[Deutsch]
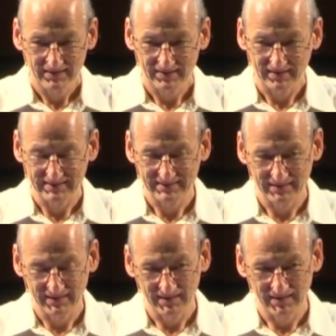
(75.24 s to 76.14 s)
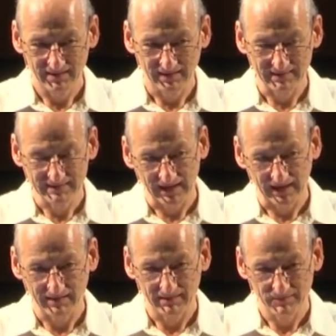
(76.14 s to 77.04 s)
dass das
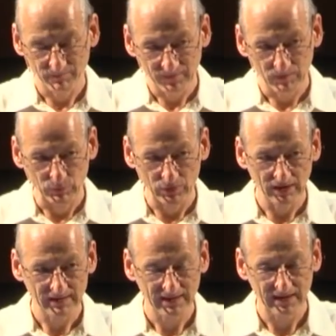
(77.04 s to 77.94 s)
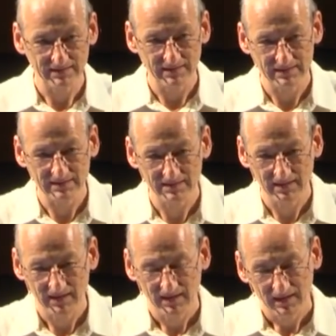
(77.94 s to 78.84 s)
eine Möglichkeit ist,
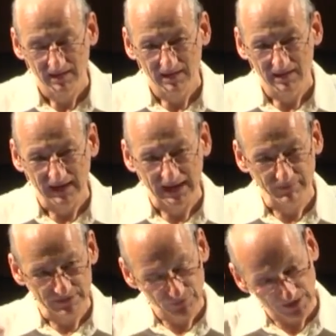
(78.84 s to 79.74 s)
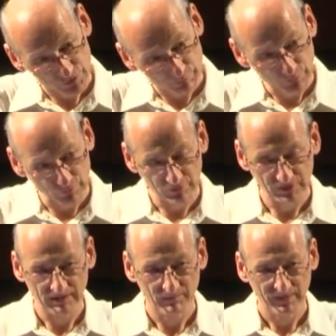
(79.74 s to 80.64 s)
etwas zu
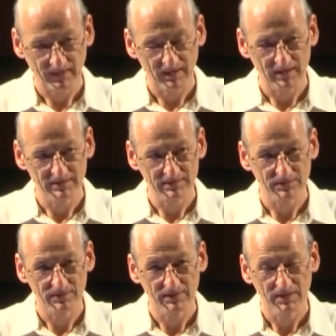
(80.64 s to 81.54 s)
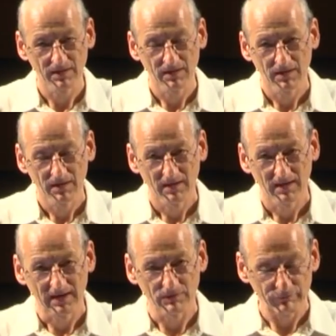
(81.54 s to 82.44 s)
erspüren, also
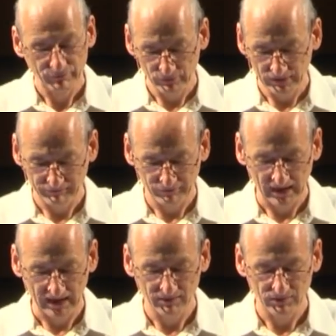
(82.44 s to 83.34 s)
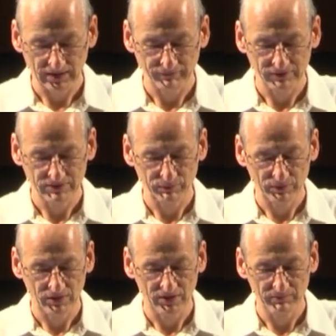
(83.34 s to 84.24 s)
ein Gefühl dafür, einen Eindruck dafür zu
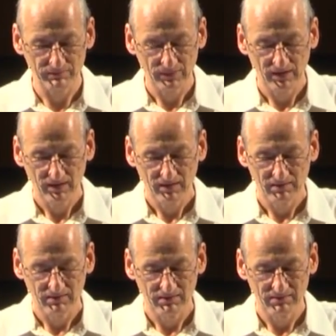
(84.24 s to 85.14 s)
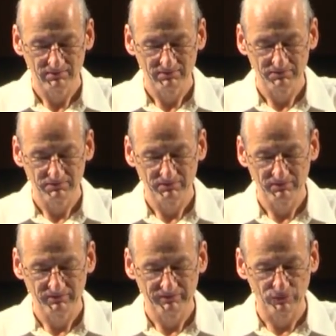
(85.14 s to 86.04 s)
bekommen, äh,
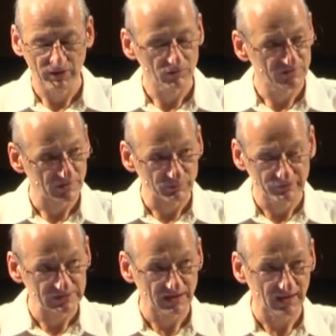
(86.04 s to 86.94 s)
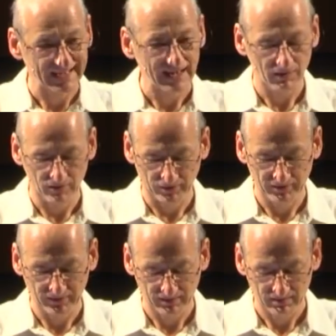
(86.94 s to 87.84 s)
wohin unser Bewusstsein gehen
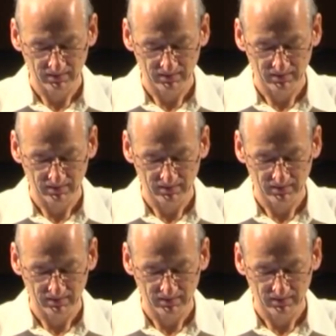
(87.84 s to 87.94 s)
könnte.